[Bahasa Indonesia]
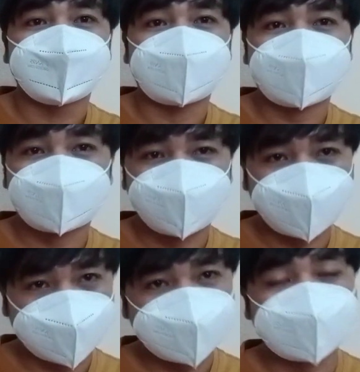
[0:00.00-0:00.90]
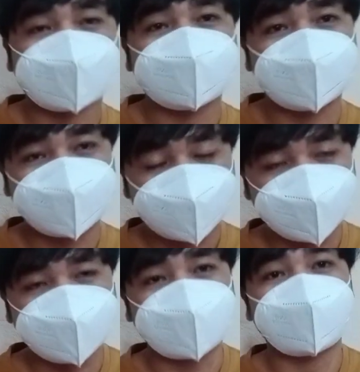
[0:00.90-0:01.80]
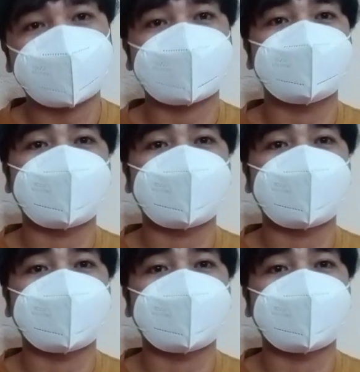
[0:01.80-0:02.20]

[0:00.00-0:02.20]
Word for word: maka kepadanya akan ditambahkan